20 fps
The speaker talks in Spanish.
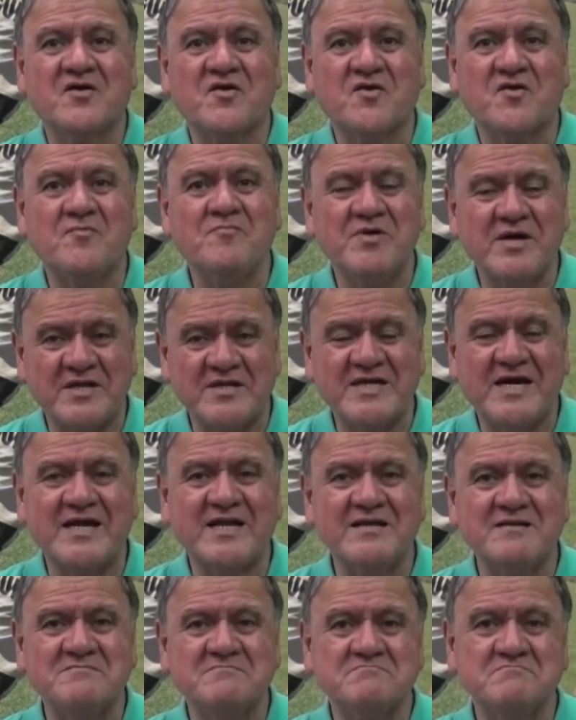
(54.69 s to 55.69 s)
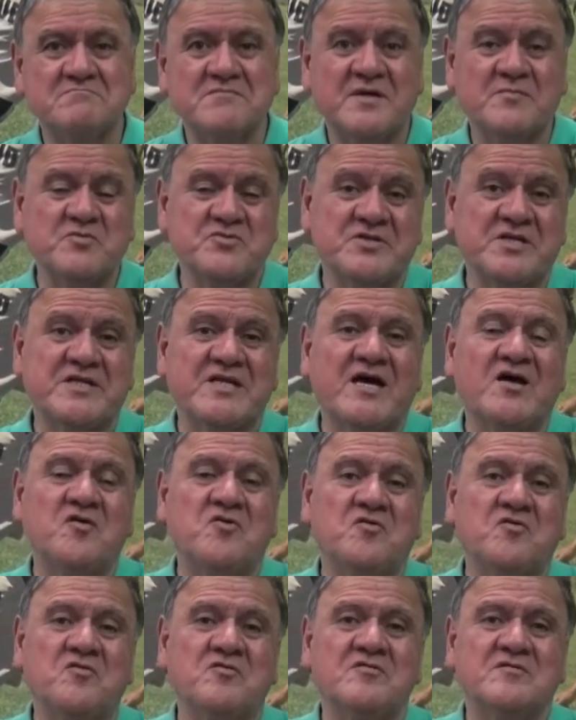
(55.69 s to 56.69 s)
conversar. Hemos
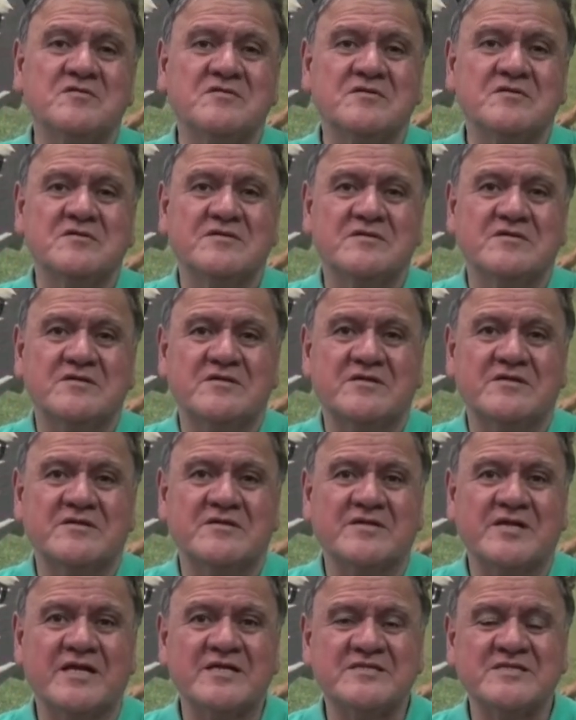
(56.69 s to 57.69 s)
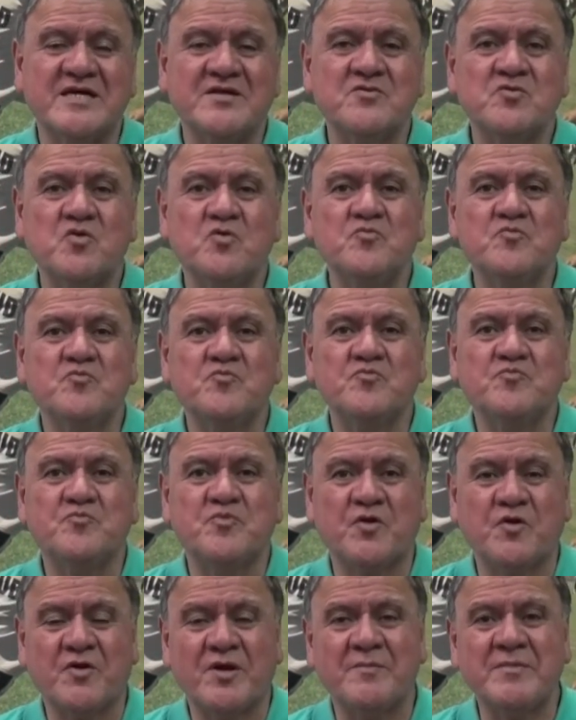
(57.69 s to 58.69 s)
estado realizando
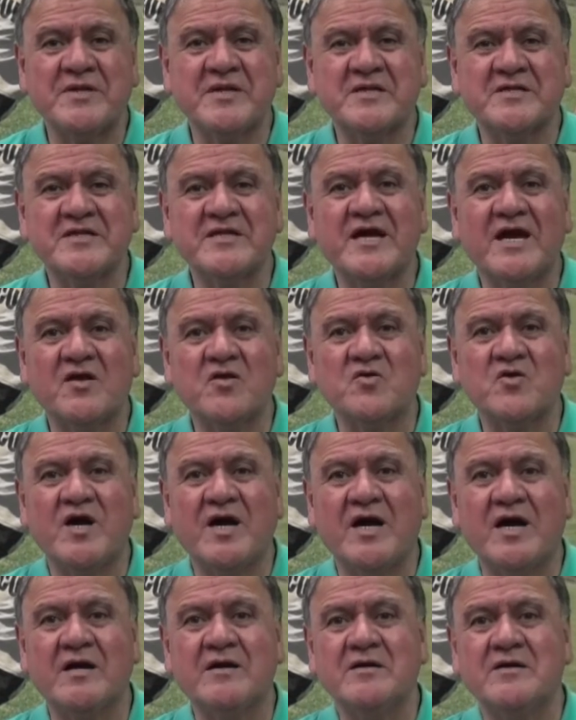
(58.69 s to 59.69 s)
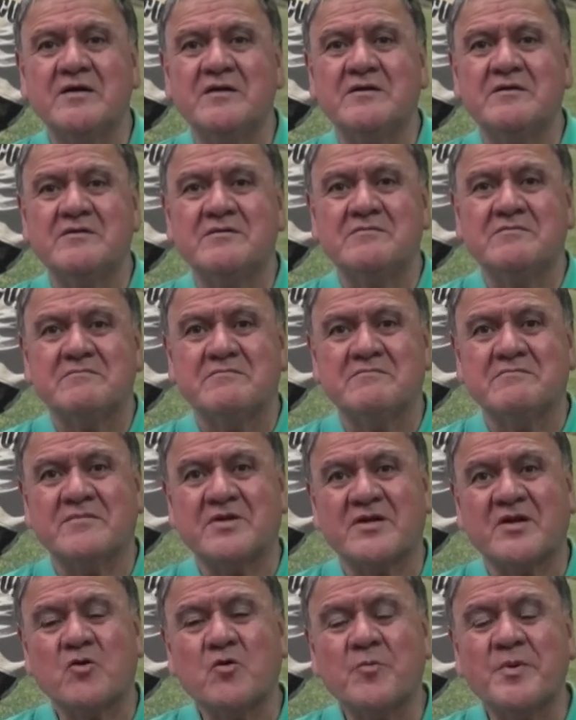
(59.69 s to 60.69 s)
programas destinados a
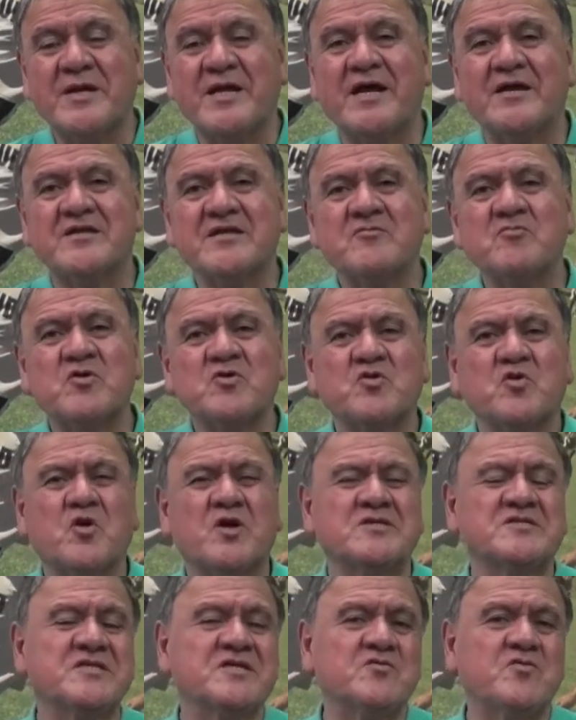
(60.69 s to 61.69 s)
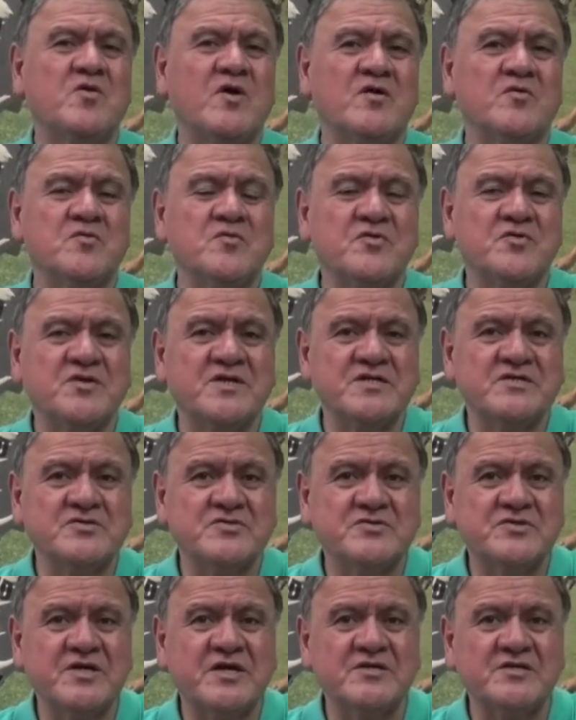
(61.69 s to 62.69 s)
recuperar de nuestros archivos algunos
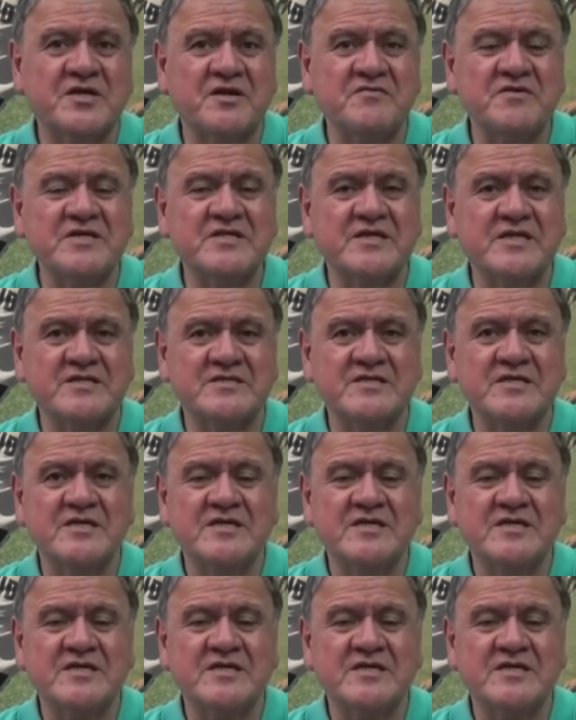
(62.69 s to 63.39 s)
hechos y entrevistas